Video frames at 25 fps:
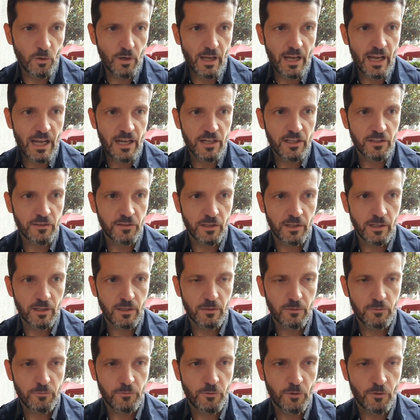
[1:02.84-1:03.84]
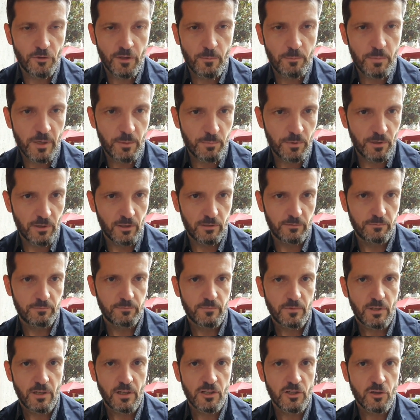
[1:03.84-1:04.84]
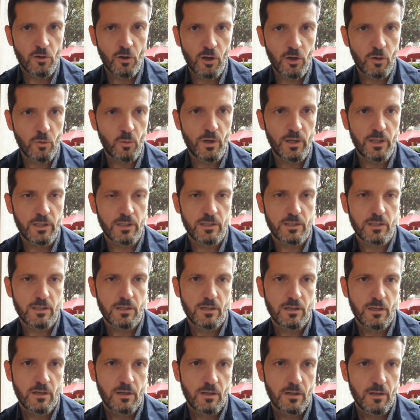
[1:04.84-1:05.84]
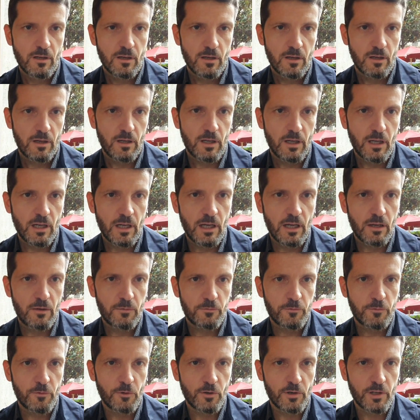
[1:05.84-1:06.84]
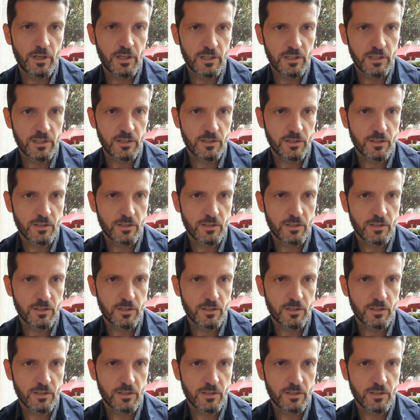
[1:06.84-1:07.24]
Жан-Клод Юнкер никогда ничего не делал для обычных европейцев.